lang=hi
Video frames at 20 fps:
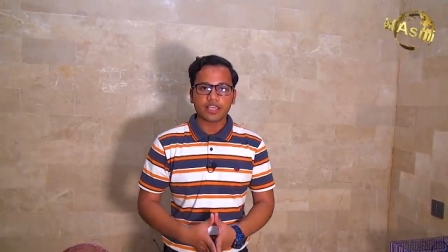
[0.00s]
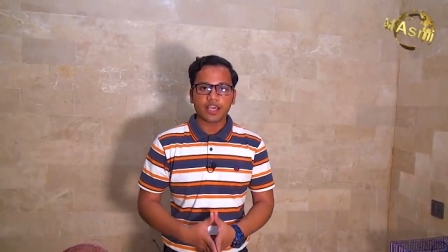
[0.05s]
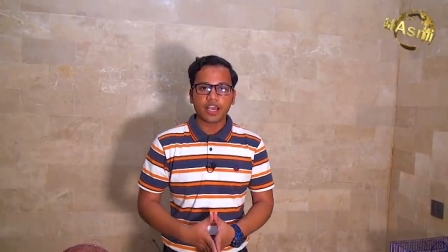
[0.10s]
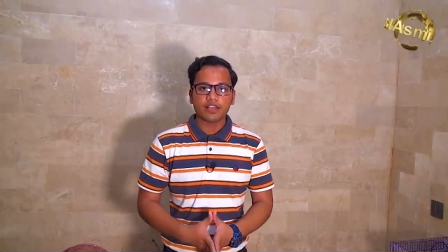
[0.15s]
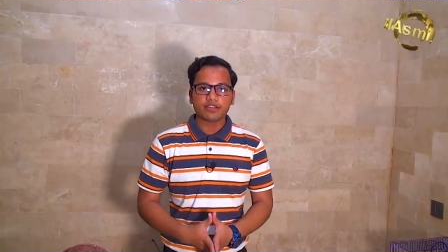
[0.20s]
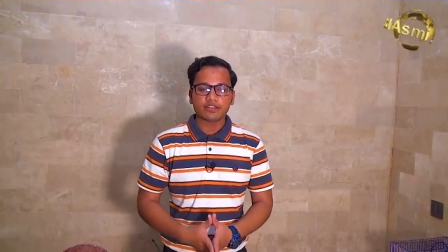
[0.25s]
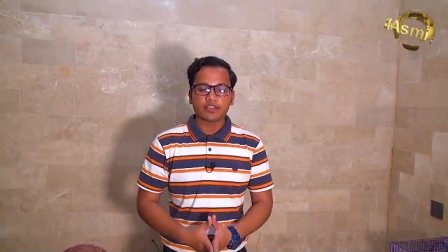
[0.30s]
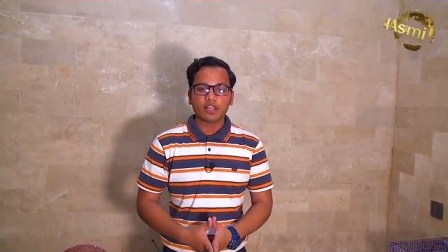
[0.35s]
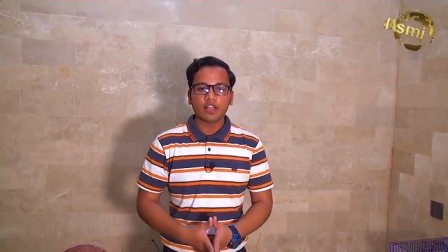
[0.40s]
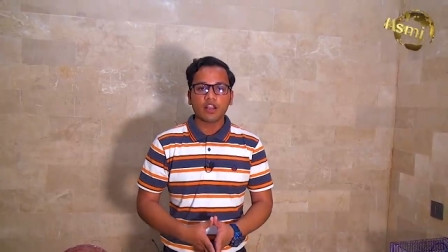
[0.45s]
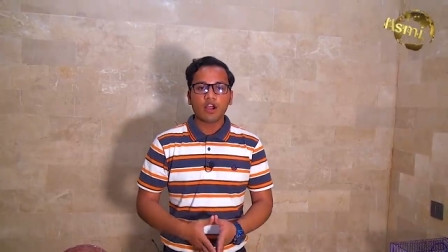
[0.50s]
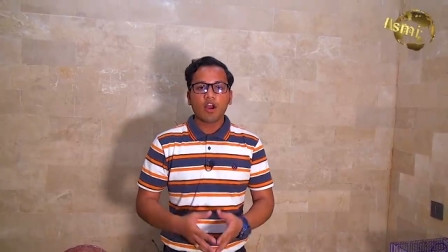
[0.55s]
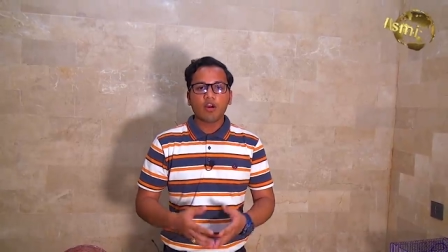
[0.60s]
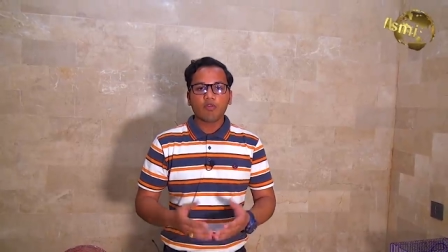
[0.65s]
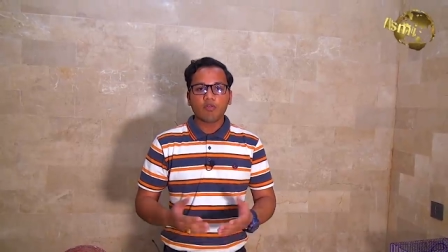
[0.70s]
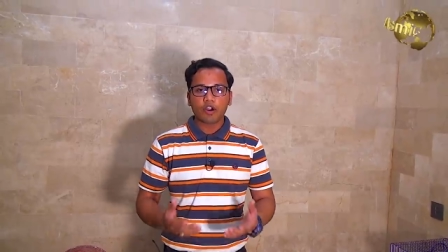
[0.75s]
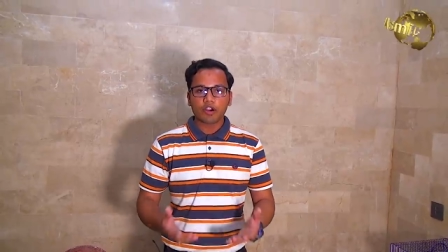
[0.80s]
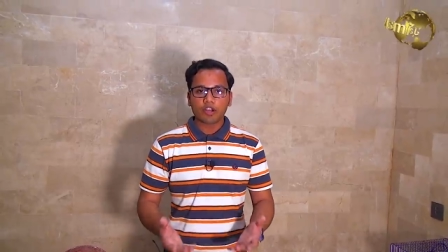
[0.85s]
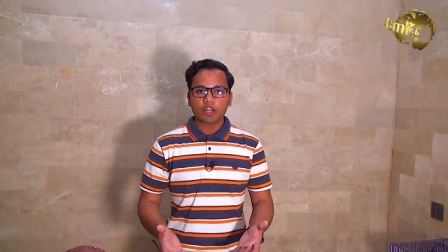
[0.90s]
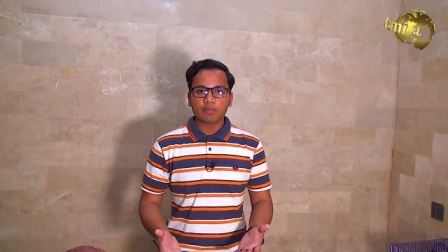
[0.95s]
जैसे कि
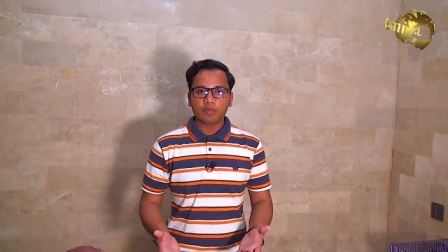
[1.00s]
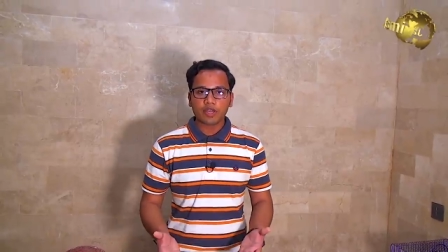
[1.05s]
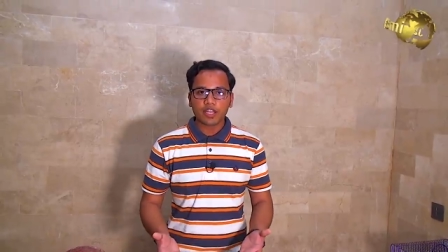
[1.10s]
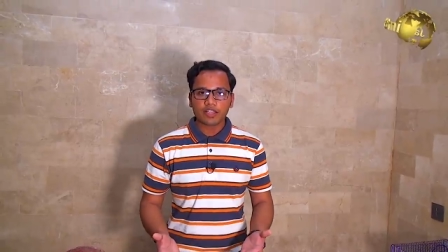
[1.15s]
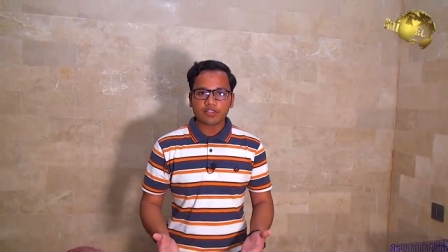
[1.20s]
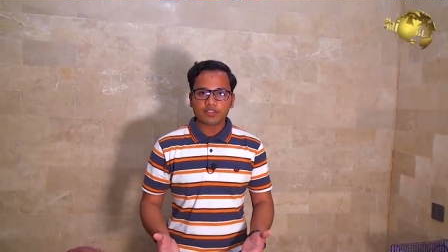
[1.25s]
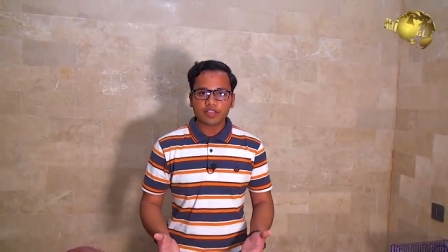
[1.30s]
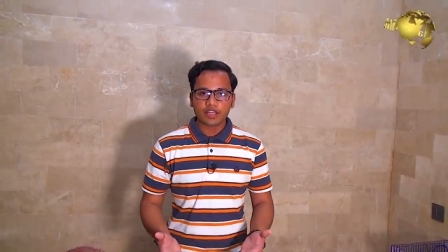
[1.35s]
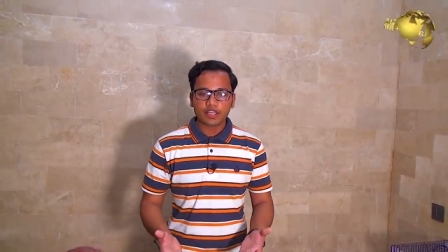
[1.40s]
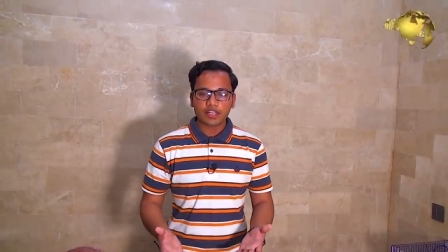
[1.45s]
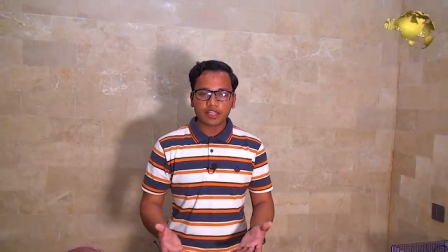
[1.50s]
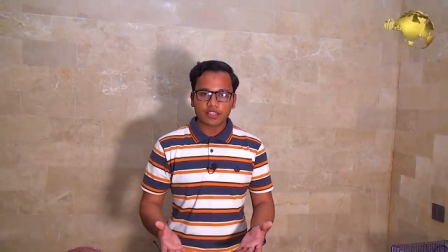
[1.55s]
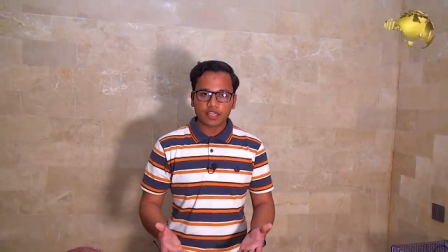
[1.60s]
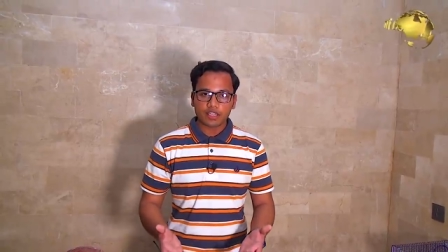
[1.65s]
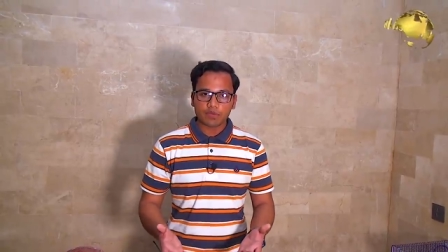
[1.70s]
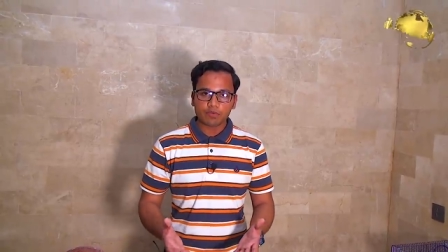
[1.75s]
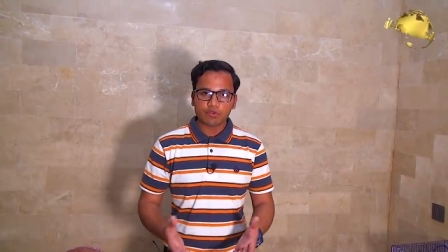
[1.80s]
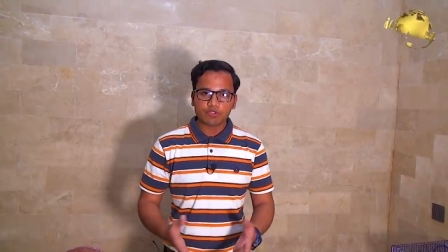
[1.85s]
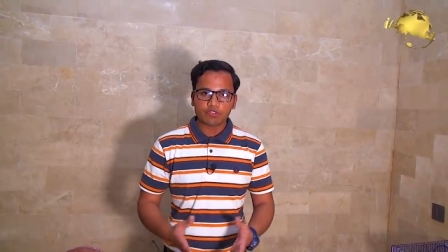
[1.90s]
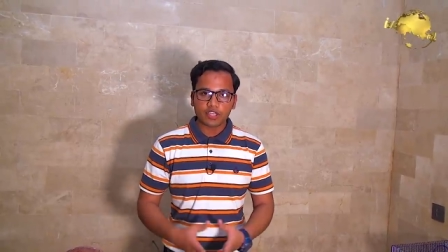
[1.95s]
आजकल वाटरमेलन चल रहा है
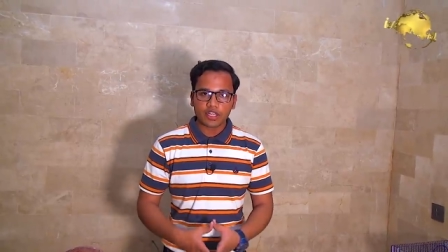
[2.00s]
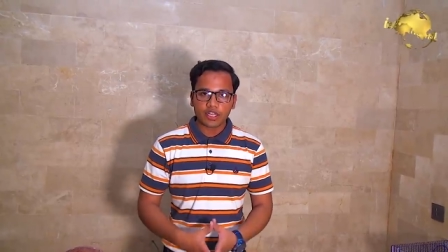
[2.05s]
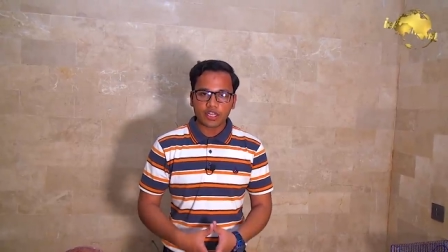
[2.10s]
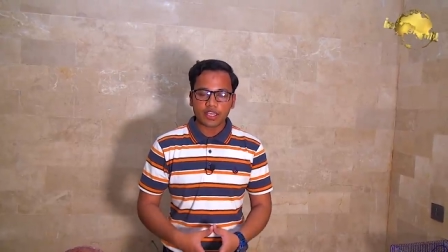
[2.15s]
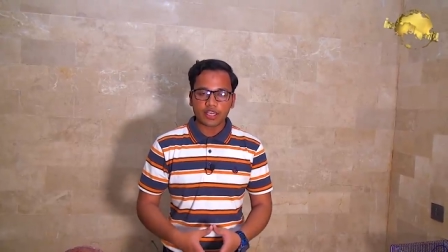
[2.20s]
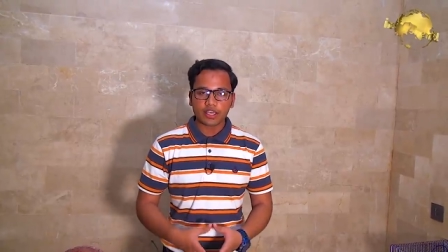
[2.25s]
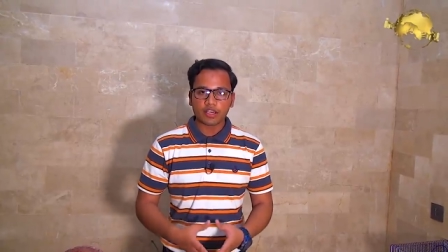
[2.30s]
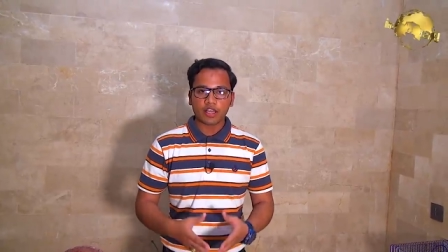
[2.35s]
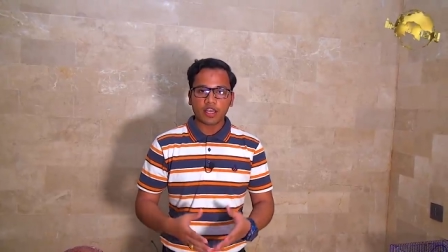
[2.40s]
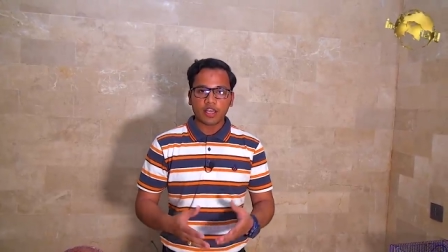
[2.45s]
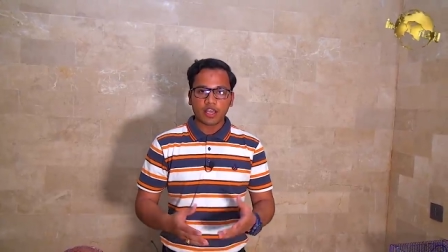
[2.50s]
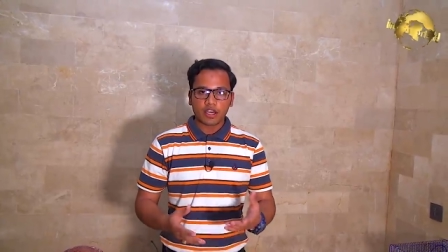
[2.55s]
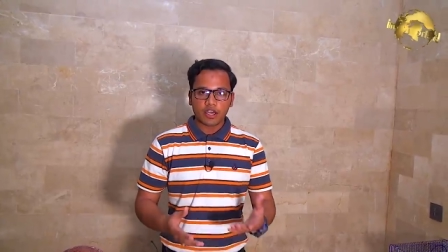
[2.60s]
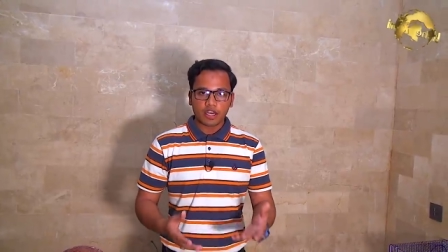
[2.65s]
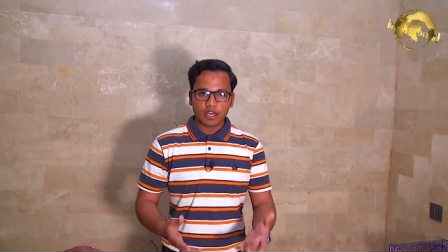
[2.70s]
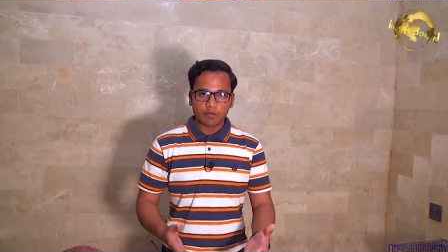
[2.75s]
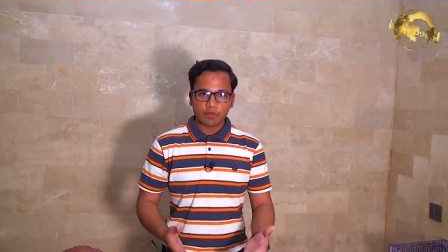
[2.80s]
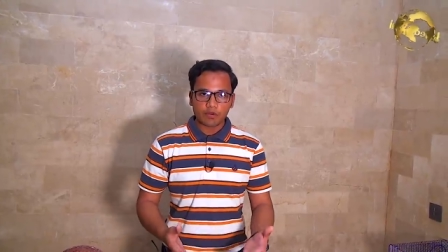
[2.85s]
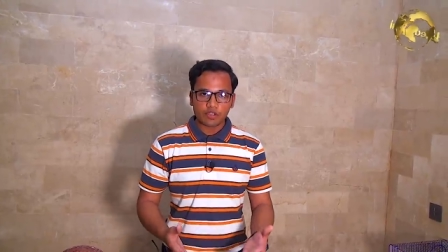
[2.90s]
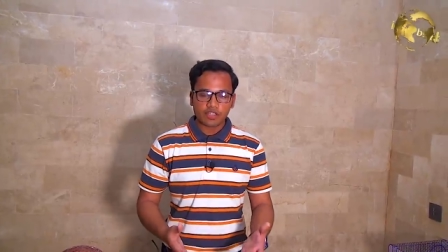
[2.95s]
तरबूज चल रहा है
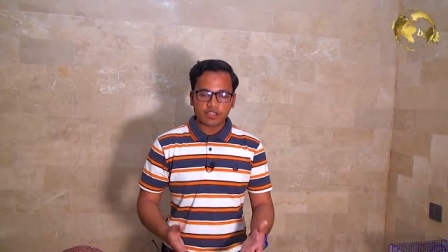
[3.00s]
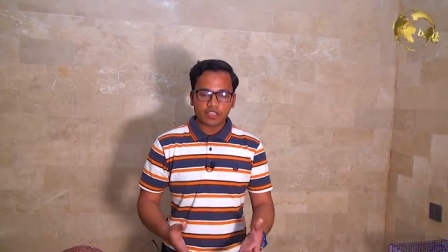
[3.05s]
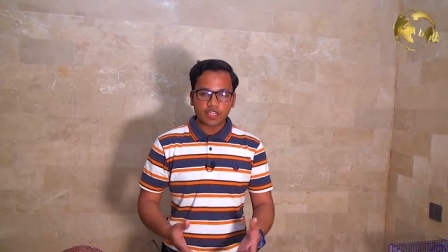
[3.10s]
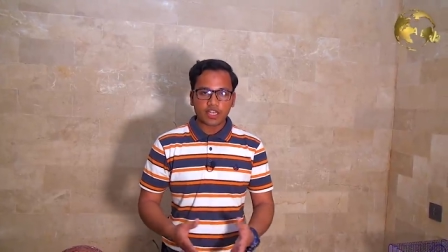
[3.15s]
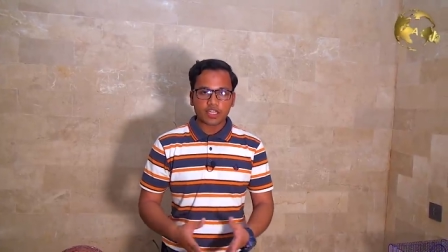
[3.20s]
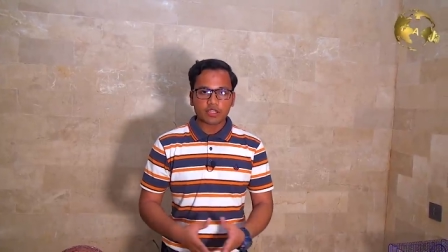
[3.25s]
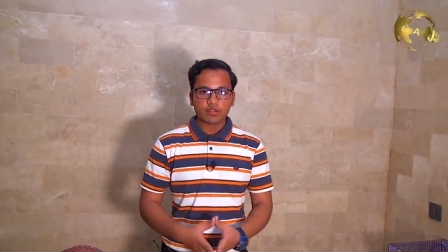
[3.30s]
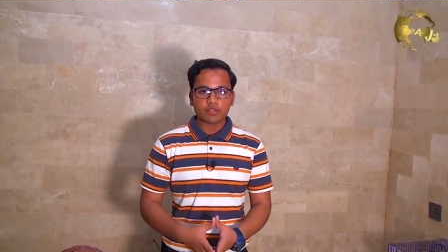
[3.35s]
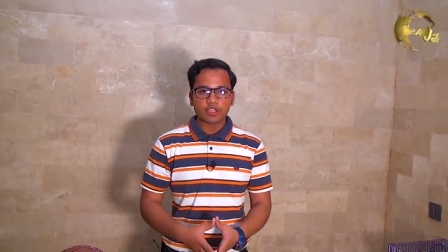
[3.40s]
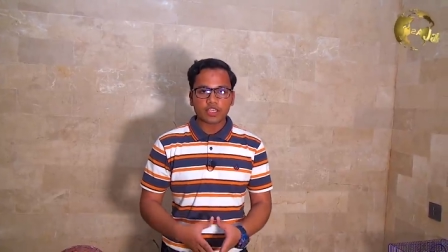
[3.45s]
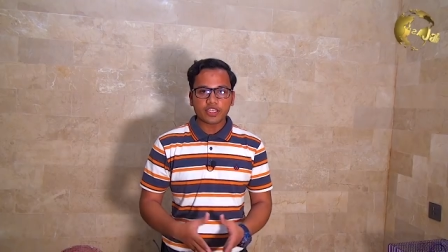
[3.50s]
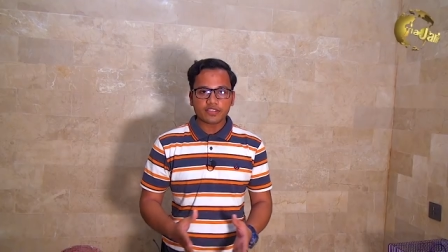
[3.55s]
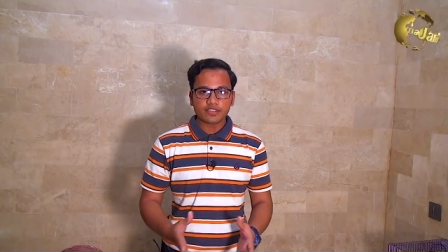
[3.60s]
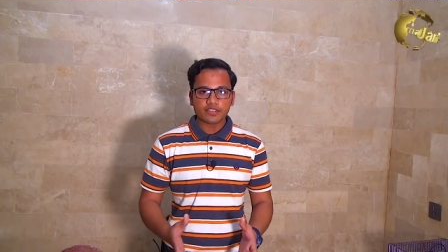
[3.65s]
खरबूजा चल रहा है तो ये